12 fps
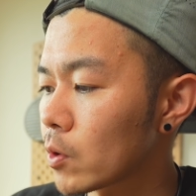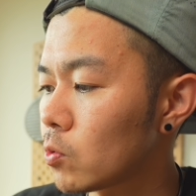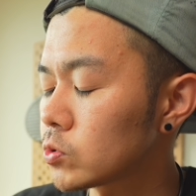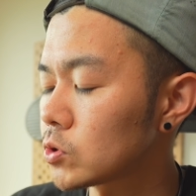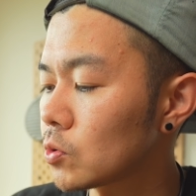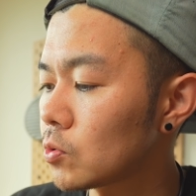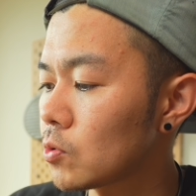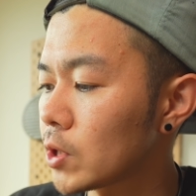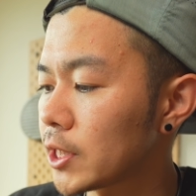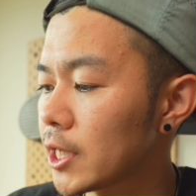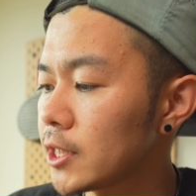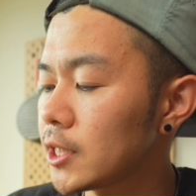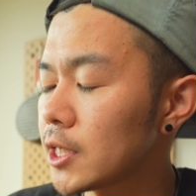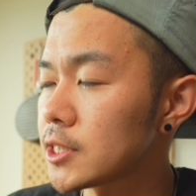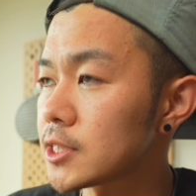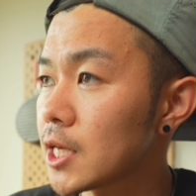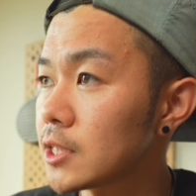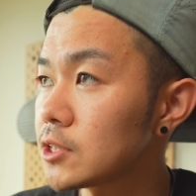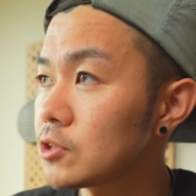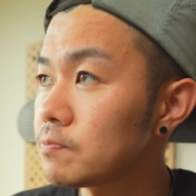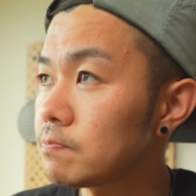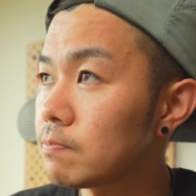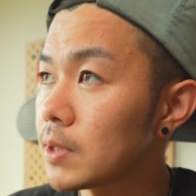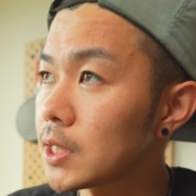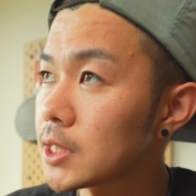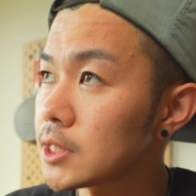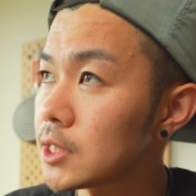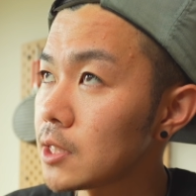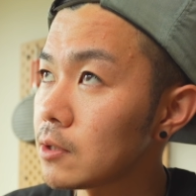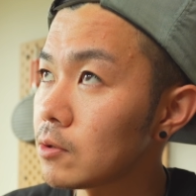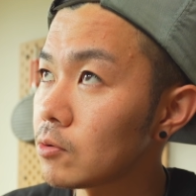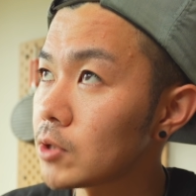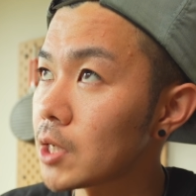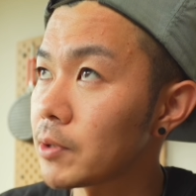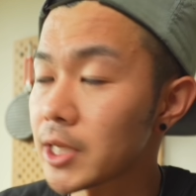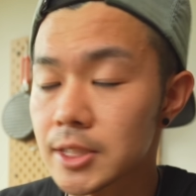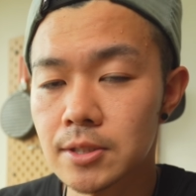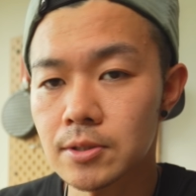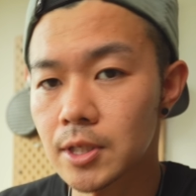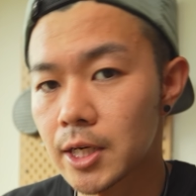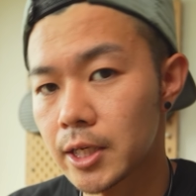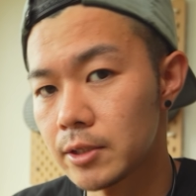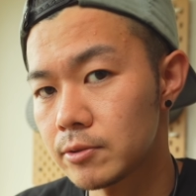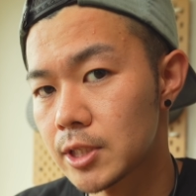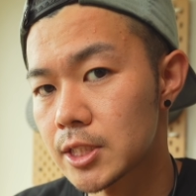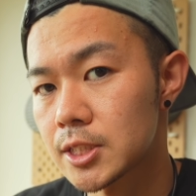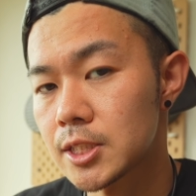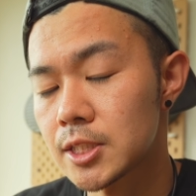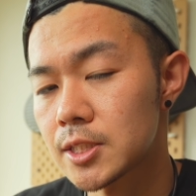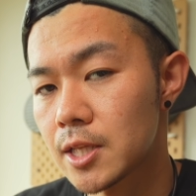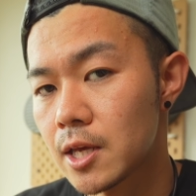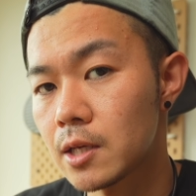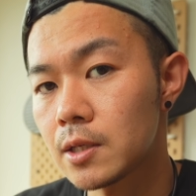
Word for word: コストコの方がだいたい さんじゅっパーセント ぐらいは安く買える感じですね。